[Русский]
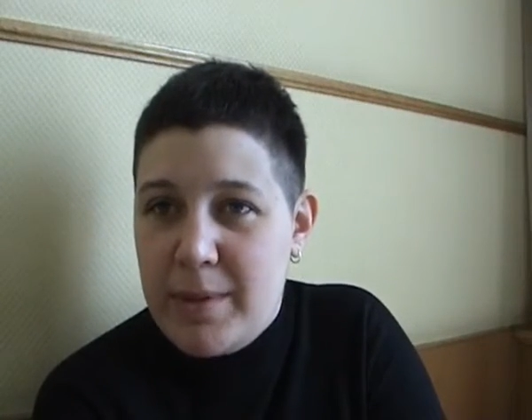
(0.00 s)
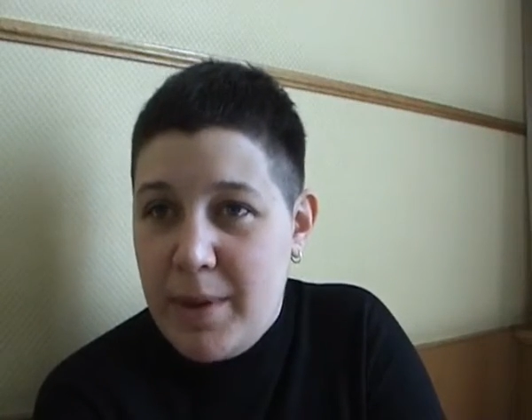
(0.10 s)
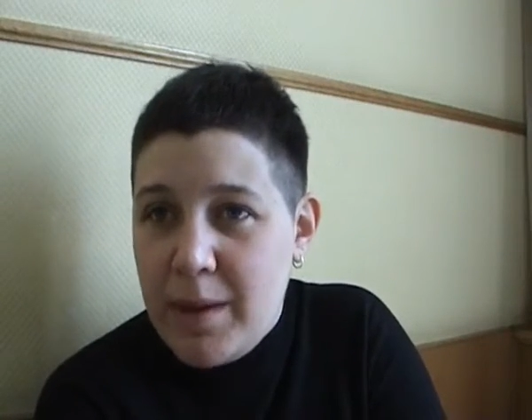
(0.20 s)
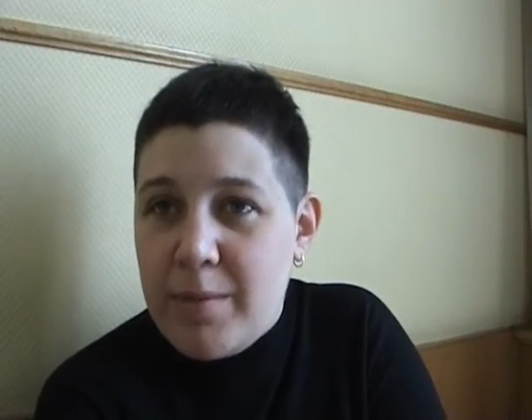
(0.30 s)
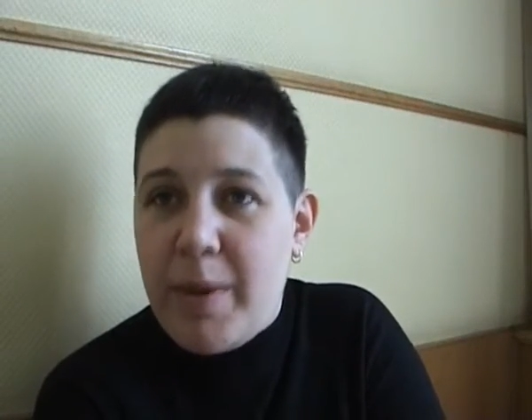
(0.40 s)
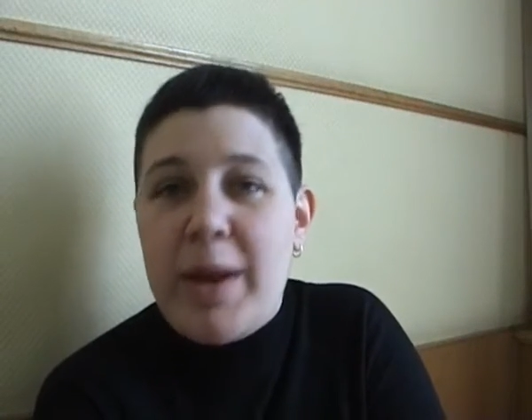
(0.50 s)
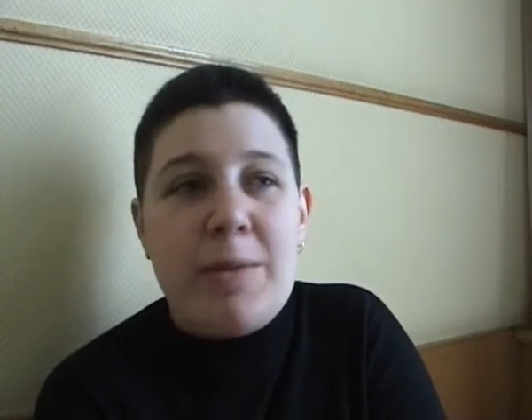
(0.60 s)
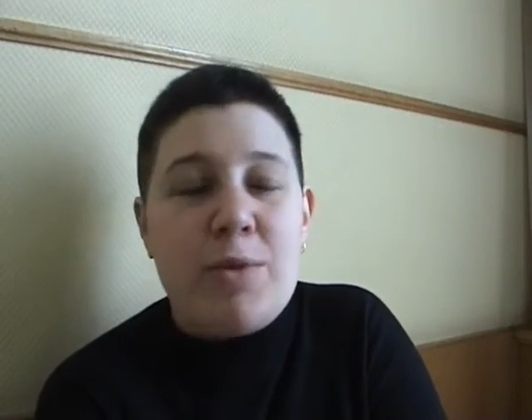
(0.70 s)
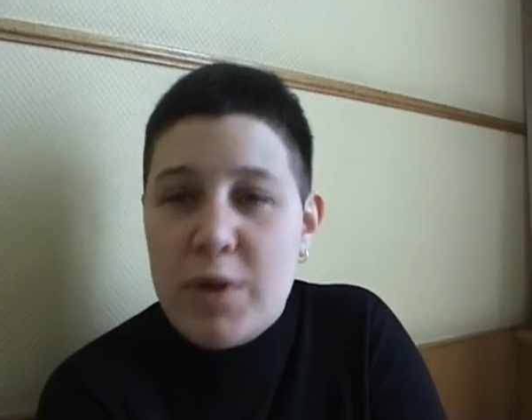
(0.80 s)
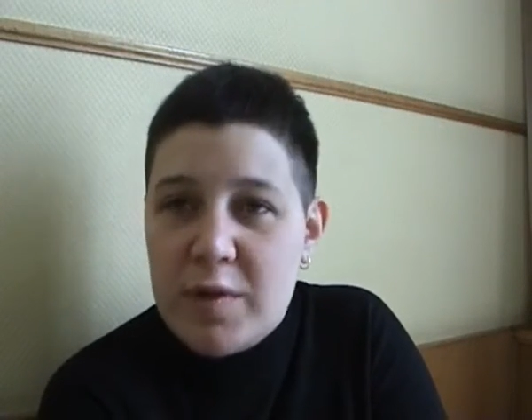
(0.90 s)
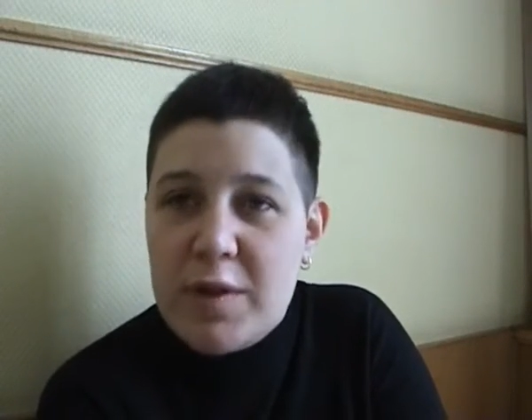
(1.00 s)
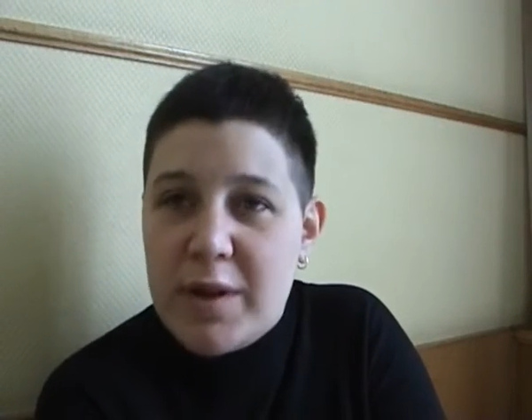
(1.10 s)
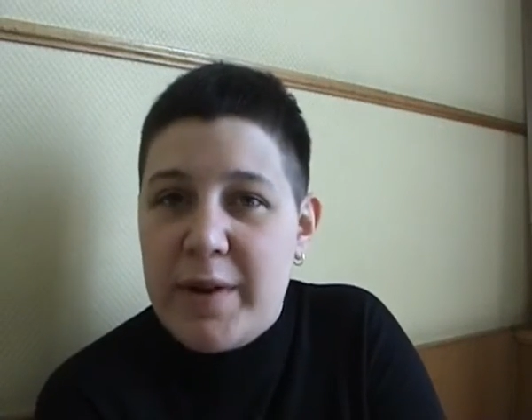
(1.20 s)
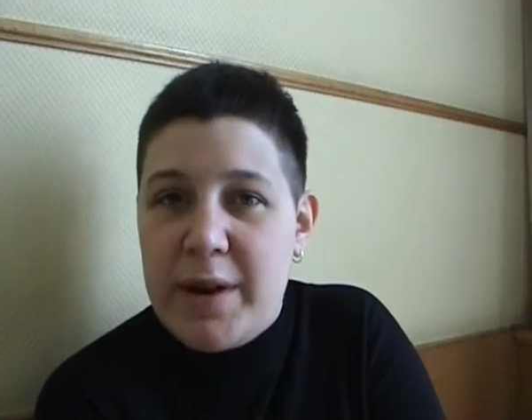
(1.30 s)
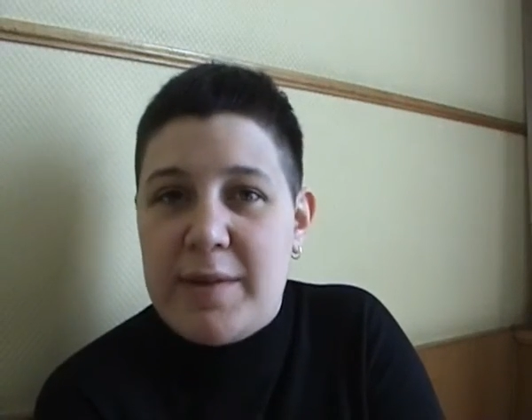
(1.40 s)
Да? Поэтому, честно
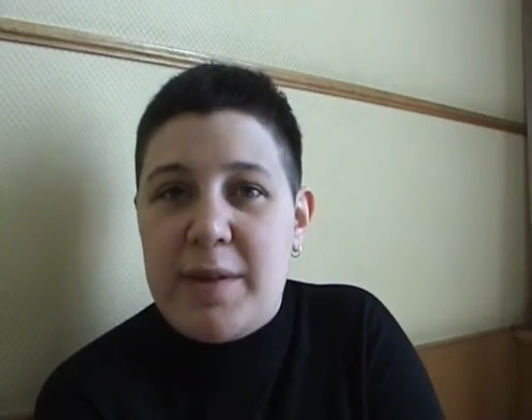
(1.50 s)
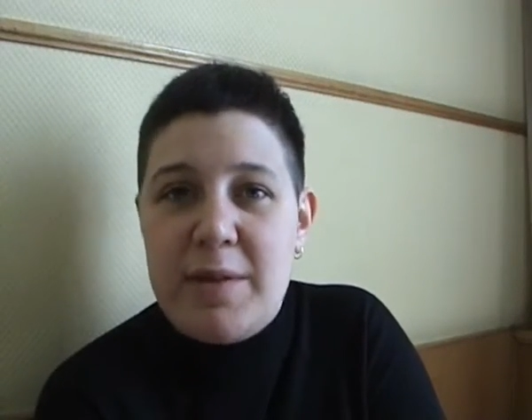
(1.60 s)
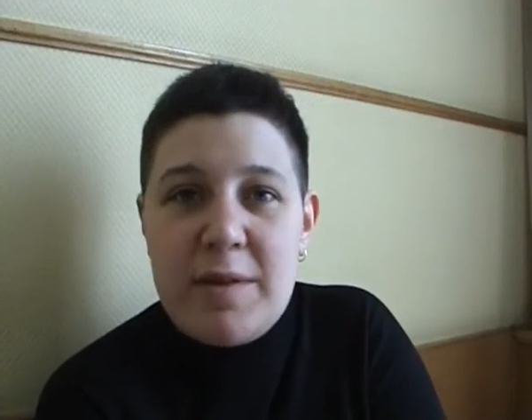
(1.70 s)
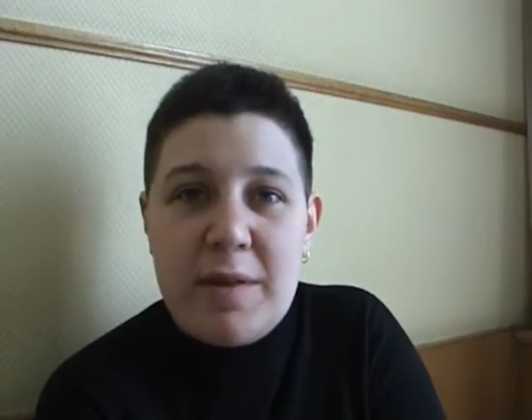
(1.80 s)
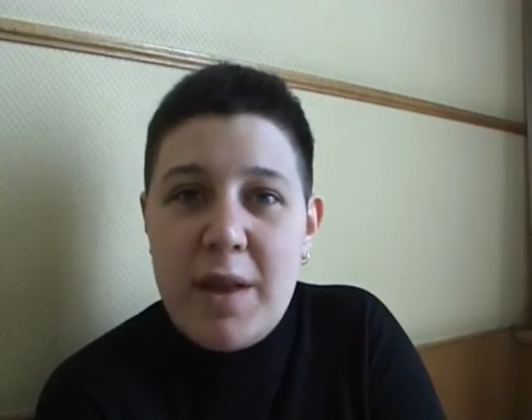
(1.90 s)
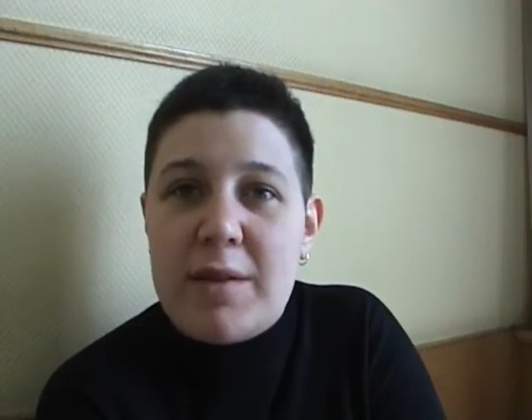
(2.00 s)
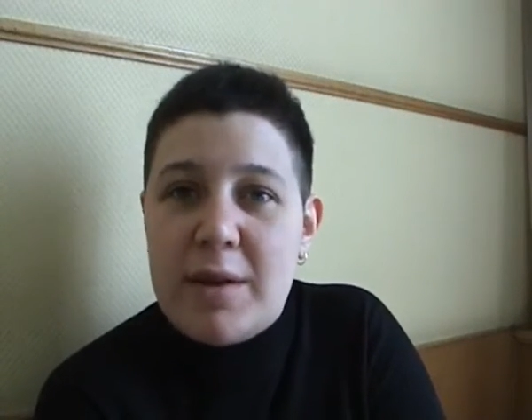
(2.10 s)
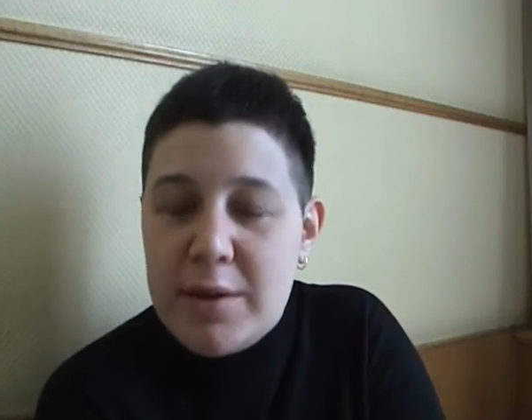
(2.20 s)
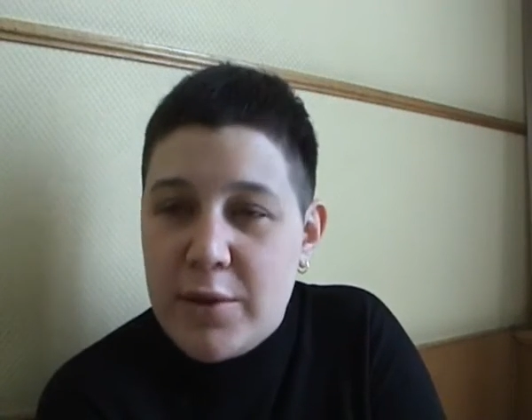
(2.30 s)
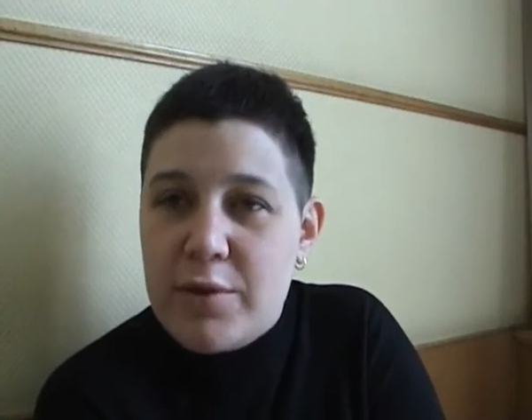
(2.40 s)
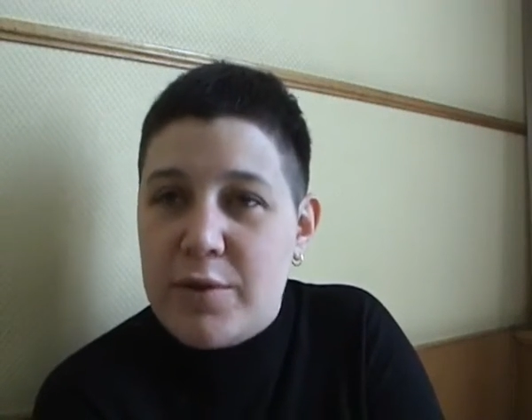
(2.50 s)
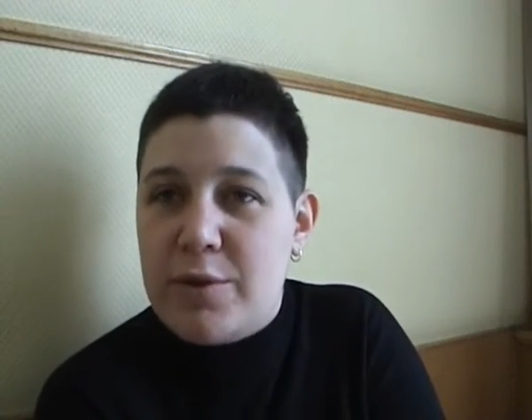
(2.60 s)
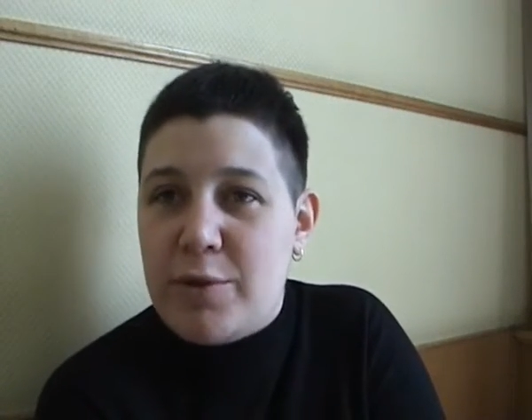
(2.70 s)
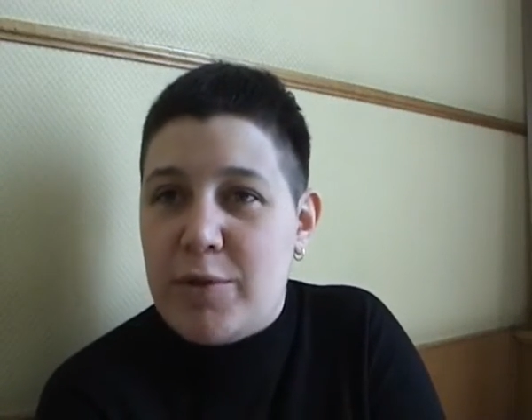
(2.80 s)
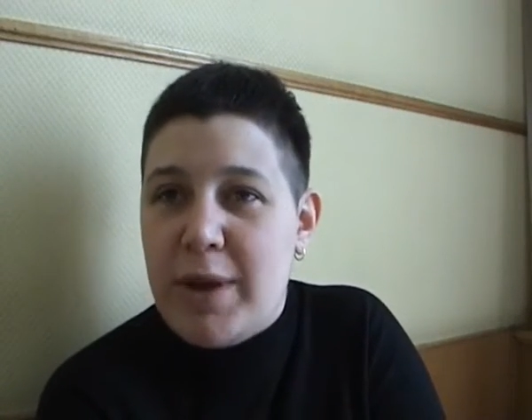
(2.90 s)
говоря, зависит не от
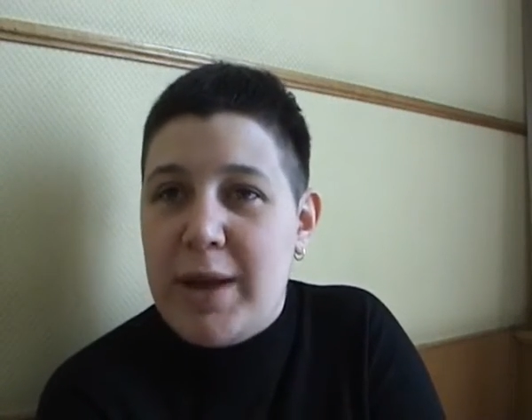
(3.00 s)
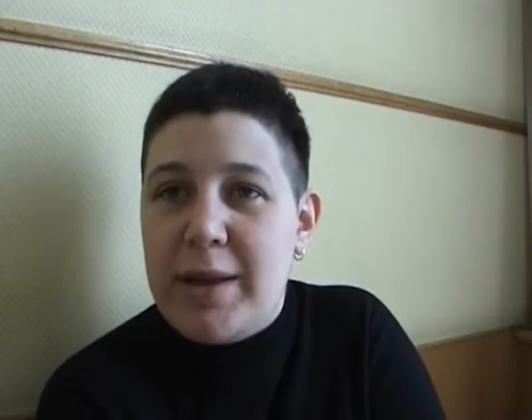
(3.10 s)
религиозного труда,